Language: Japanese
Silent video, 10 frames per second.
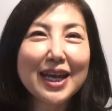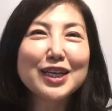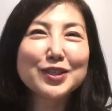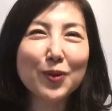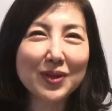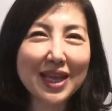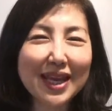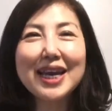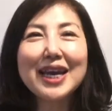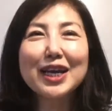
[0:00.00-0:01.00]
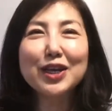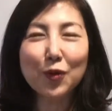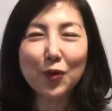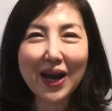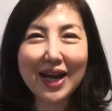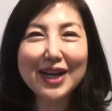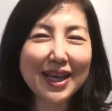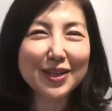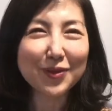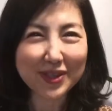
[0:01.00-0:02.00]
そこで今日は
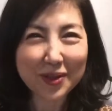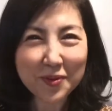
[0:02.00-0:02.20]
とて